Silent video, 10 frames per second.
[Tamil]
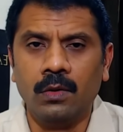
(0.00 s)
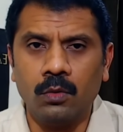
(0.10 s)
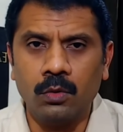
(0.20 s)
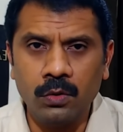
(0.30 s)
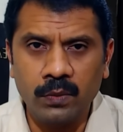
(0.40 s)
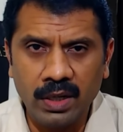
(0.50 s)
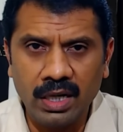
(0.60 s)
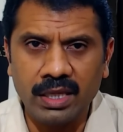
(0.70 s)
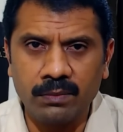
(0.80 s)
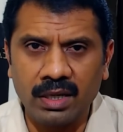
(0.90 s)
ஒரு
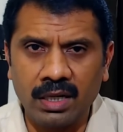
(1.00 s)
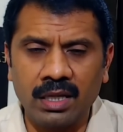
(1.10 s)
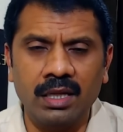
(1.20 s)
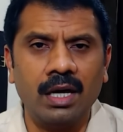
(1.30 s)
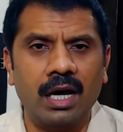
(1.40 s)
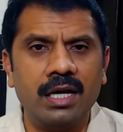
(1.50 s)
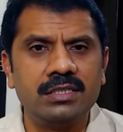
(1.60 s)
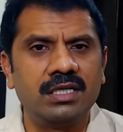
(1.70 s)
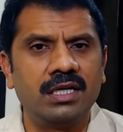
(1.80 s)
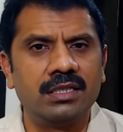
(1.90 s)
வேலைக்கு மேலே
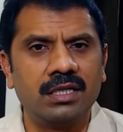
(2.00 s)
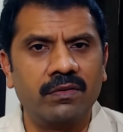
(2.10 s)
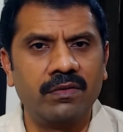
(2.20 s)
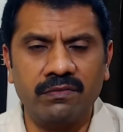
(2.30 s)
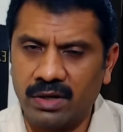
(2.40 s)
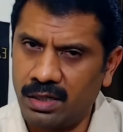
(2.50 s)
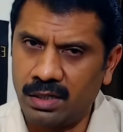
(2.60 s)
அரிசி எடுத்துக்கவே வேண்டாம்